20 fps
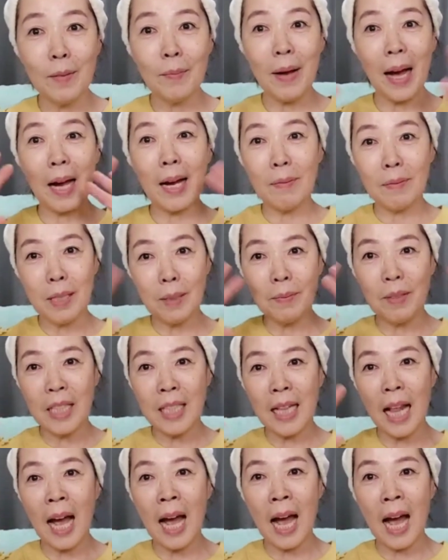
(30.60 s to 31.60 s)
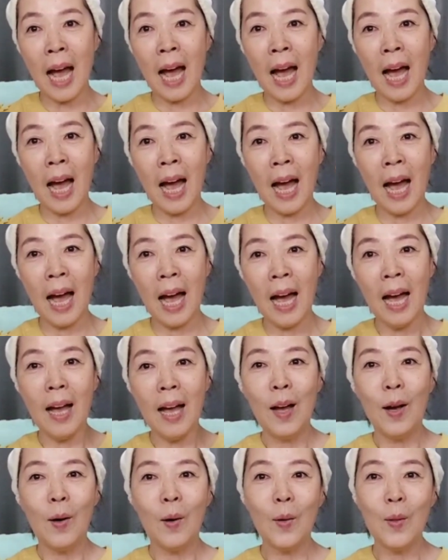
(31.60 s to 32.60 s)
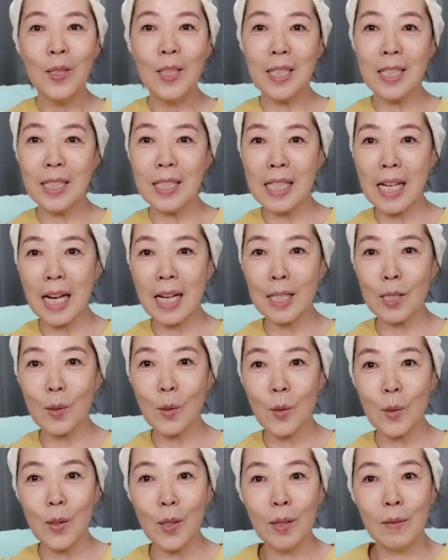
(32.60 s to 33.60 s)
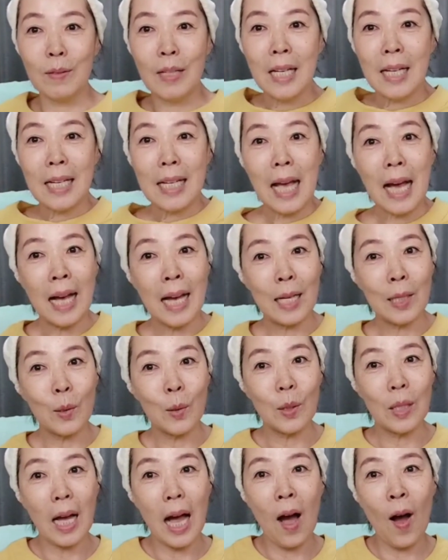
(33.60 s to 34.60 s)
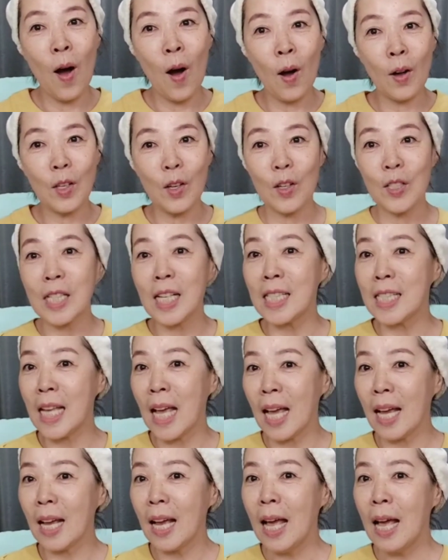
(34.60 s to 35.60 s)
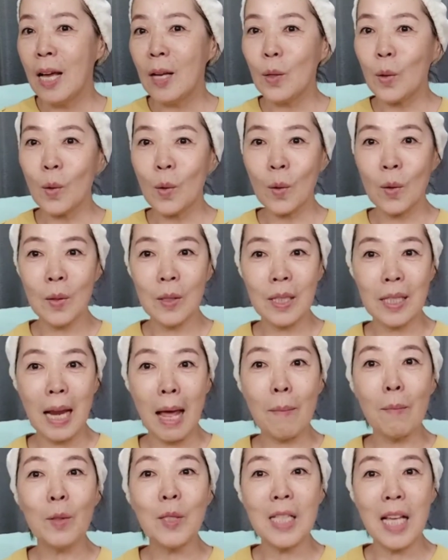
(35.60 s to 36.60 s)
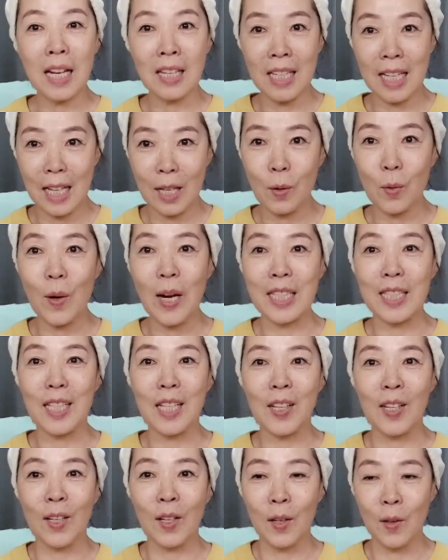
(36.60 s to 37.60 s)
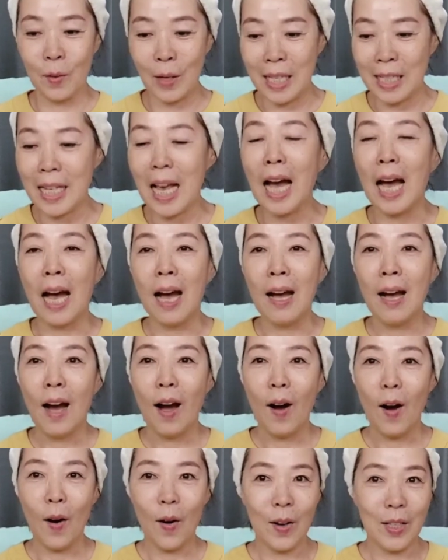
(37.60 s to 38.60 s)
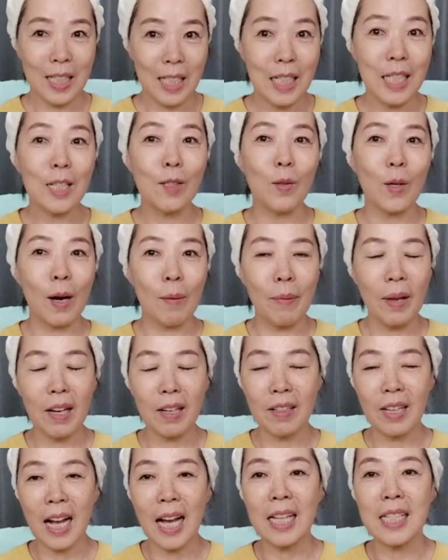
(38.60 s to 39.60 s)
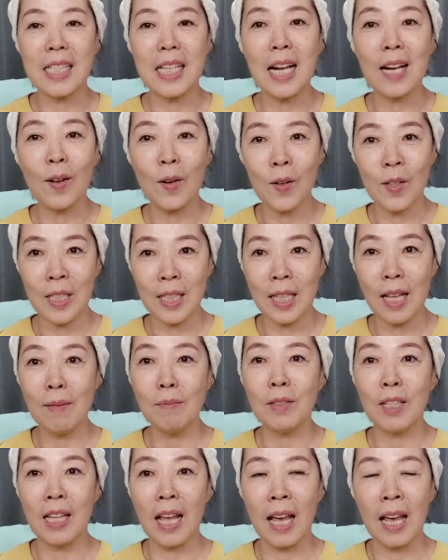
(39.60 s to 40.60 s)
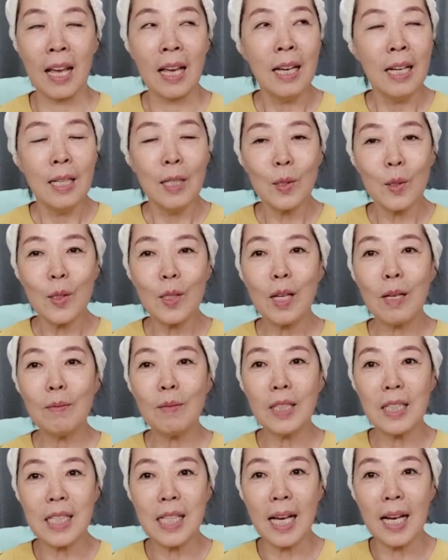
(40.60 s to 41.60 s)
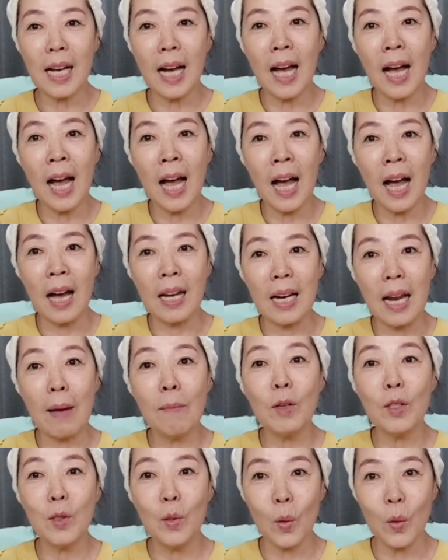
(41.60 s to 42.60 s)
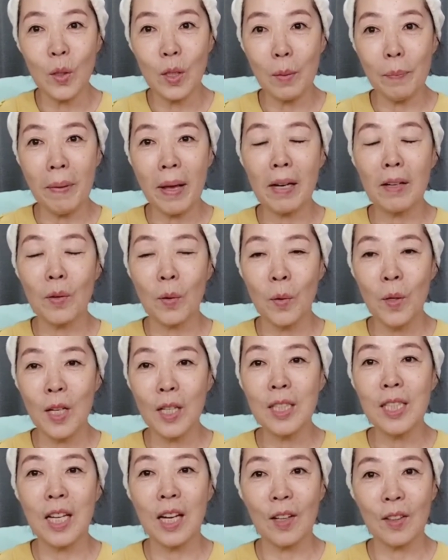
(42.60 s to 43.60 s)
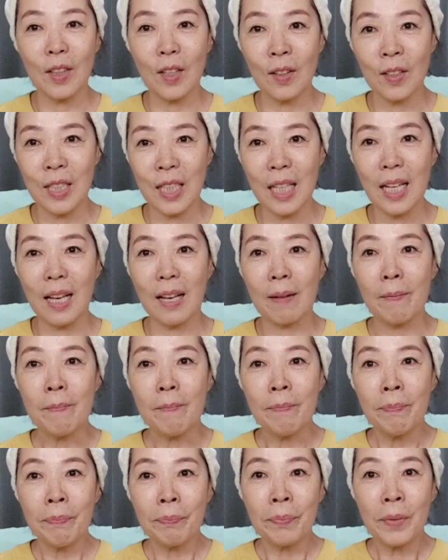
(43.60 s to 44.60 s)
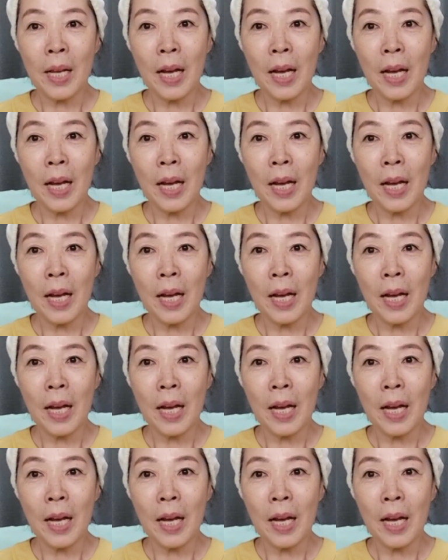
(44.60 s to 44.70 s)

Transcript: 여러분 반갑습니다. 오늘은 제가 조금 약간 어, 겨자색 요런 레몬색을 입고 왔어요. 왜냐? 어, 이 친구랑 팩을 같이 할 거기 때문에. 소사님들 제가 레몬 요거트 팩을 올려드렸더니